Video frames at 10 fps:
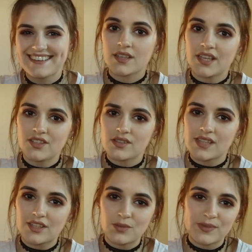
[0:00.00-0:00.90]
Kiedy
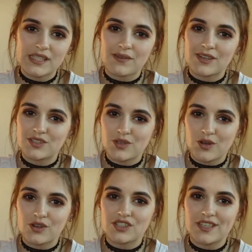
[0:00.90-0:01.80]
ostatnio pisałaś do
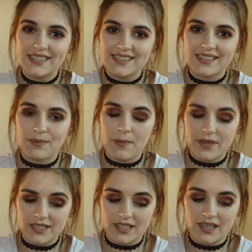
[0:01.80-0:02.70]
kogoś listy na
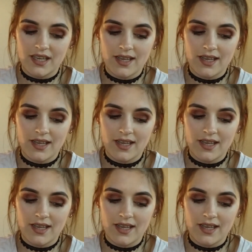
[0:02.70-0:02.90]
papierze?